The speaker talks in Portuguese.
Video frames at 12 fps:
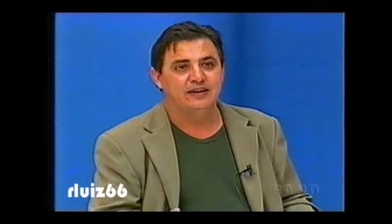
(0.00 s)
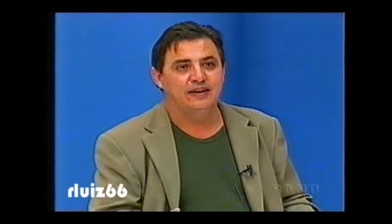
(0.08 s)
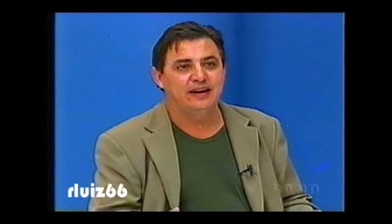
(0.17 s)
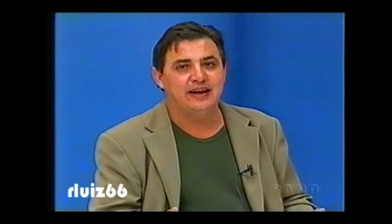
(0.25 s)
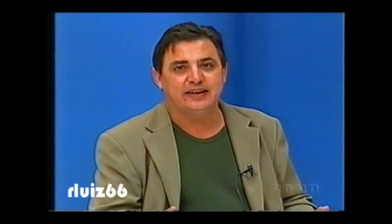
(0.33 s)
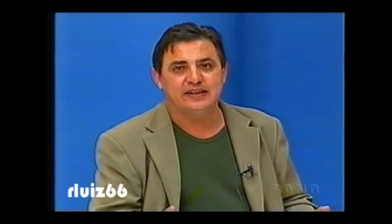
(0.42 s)

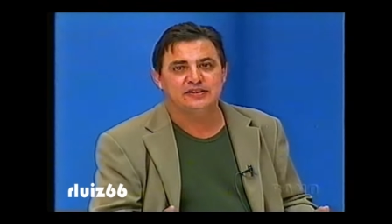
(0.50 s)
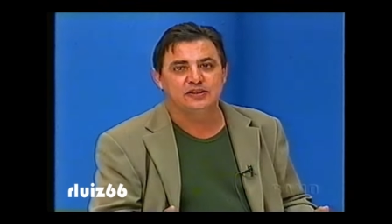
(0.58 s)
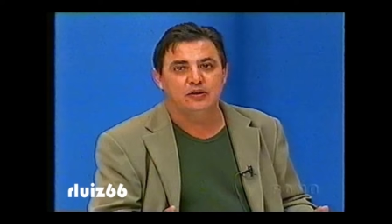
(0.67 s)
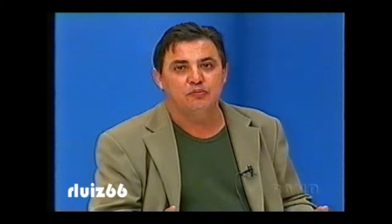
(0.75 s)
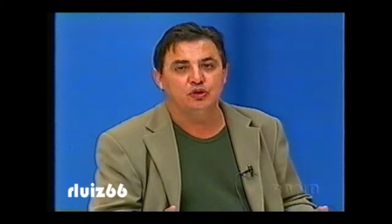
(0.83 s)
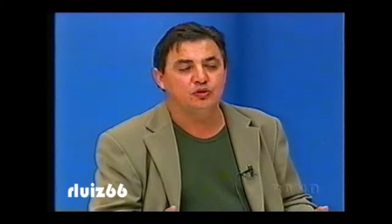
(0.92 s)
é
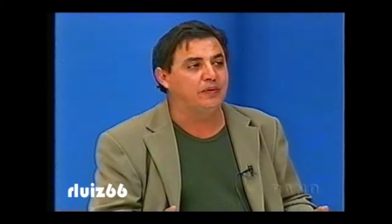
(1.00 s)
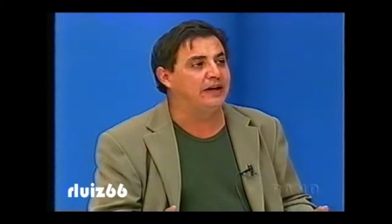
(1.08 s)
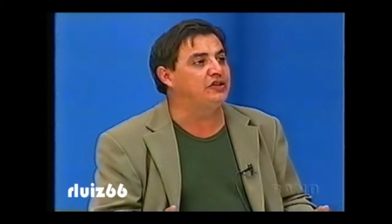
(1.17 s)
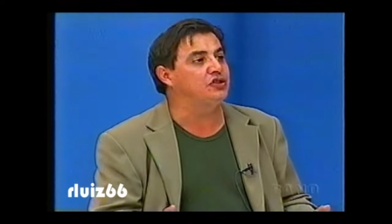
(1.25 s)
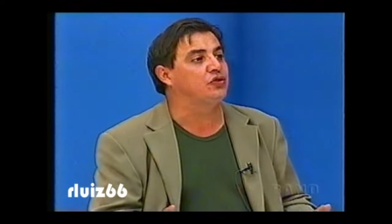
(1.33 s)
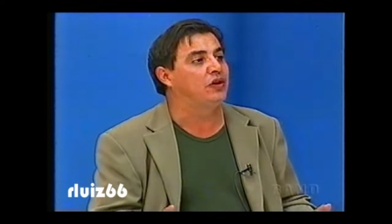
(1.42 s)
questão muito mais
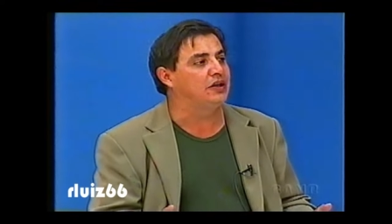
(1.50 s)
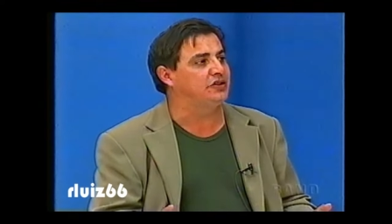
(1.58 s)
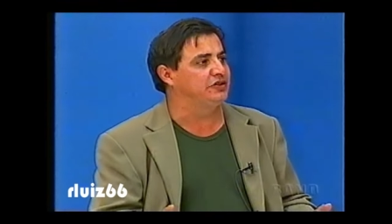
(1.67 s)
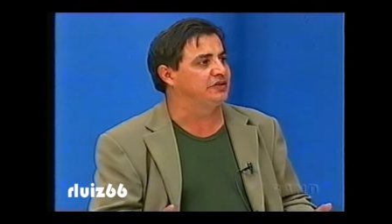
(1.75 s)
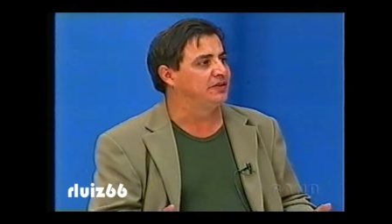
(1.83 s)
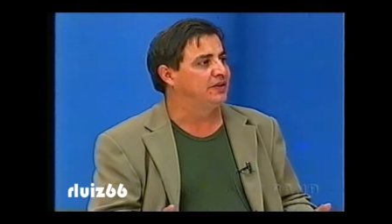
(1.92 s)
de
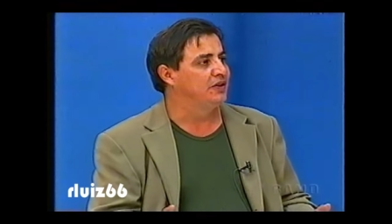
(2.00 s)
sorte.